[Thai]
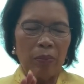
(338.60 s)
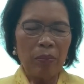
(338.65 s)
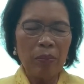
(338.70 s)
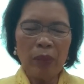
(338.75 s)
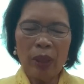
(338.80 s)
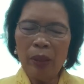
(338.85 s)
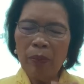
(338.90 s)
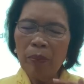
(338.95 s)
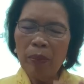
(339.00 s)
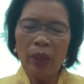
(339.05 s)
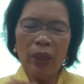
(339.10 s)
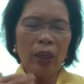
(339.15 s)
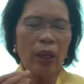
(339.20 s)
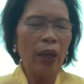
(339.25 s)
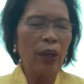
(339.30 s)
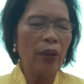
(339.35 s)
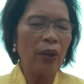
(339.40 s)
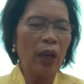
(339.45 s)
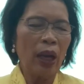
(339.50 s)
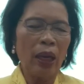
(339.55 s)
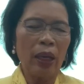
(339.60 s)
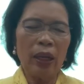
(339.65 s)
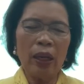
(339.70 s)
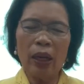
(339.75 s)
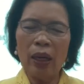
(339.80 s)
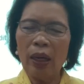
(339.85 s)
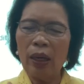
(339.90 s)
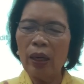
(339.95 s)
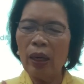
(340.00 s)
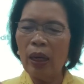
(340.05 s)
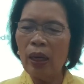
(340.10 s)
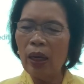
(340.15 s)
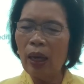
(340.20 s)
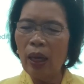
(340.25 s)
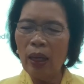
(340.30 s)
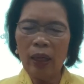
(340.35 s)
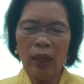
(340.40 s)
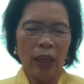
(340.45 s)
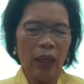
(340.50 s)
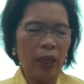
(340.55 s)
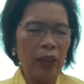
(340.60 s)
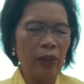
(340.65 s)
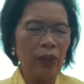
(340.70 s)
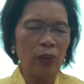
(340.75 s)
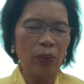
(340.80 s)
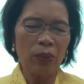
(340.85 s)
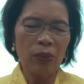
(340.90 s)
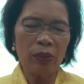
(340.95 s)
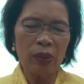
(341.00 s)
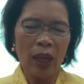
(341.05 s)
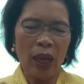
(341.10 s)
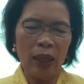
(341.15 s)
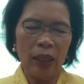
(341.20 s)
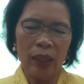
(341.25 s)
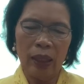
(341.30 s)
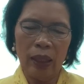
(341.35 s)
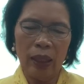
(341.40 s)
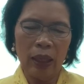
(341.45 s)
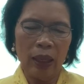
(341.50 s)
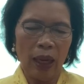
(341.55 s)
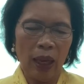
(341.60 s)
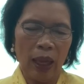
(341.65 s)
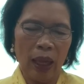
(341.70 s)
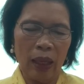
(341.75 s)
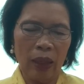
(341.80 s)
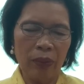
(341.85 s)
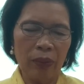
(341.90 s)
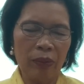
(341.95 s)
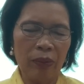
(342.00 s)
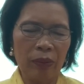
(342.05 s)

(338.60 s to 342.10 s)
ไม่มีอะไรลังเลสงสัยอีกแล้ว